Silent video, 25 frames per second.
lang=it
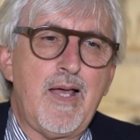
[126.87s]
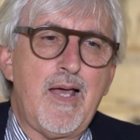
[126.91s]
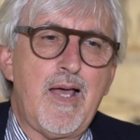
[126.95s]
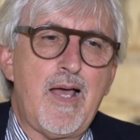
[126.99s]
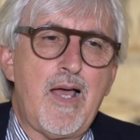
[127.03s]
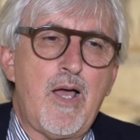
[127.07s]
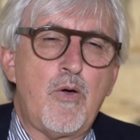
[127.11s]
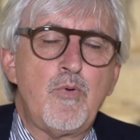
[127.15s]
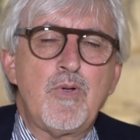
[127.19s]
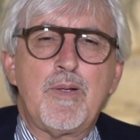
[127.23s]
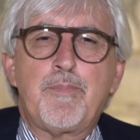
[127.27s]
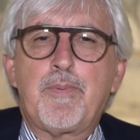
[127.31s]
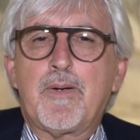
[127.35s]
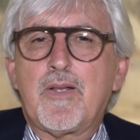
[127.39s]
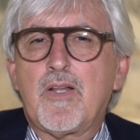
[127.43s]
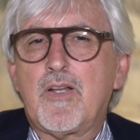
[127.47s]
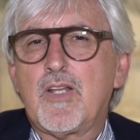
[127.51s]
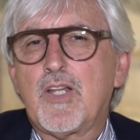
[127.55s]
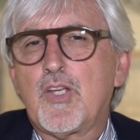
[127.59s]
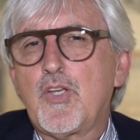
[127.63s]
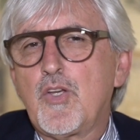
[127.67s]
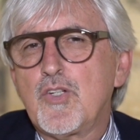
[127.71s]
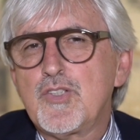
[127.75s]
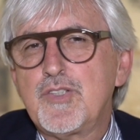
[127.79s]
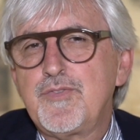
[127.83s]
a una
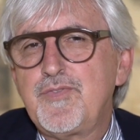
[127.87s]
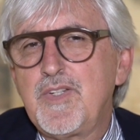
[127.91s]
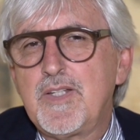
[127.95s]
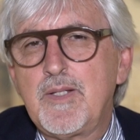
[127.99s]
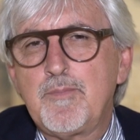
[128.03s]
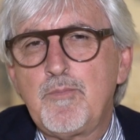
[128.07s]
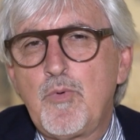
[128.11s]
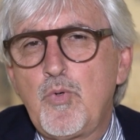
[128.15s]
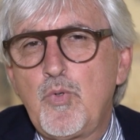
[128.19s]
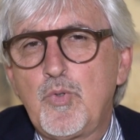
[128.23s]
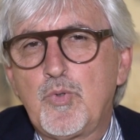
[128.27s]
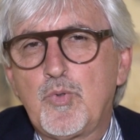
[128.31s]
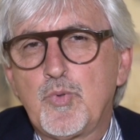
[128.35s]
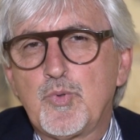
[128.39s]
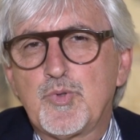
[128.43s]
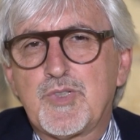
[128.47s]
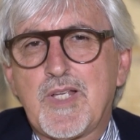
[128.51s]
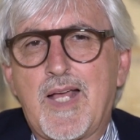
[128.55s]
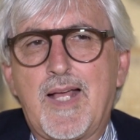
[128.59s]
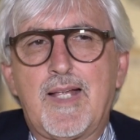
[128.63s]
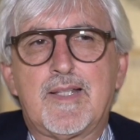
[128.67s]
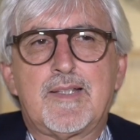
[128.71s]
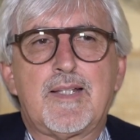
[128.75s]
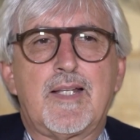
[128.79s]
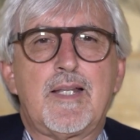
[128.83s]
parola che oggi viene molto
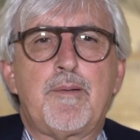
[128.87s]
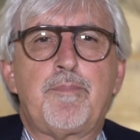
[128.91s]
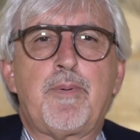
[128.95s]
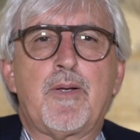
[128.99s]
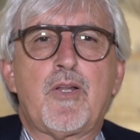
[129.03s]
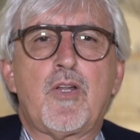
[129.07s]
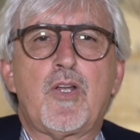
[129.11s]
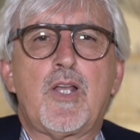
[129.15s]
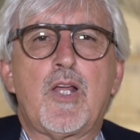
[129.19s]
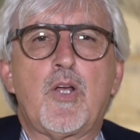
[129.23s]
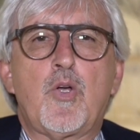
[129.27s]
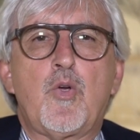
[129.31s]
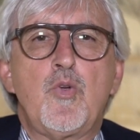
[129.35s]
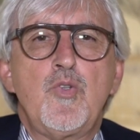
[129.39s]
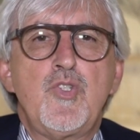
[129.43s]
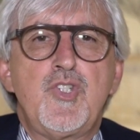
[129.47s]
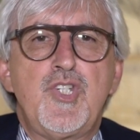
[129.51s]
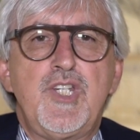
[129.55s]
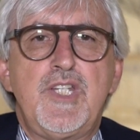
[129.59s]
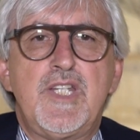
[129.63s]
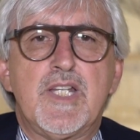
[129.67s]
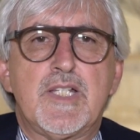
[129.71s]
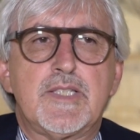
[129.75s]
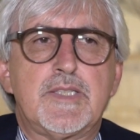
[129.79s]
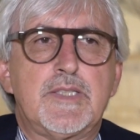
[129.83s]
usata, la parola
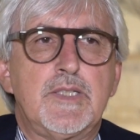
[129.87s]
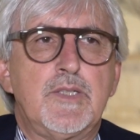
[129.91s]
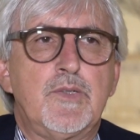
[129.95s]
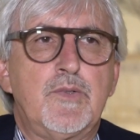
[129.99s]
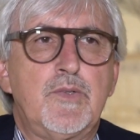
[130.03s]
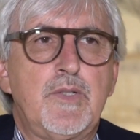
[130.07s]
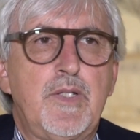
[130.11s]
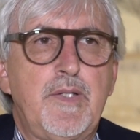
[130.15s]
conciliazione.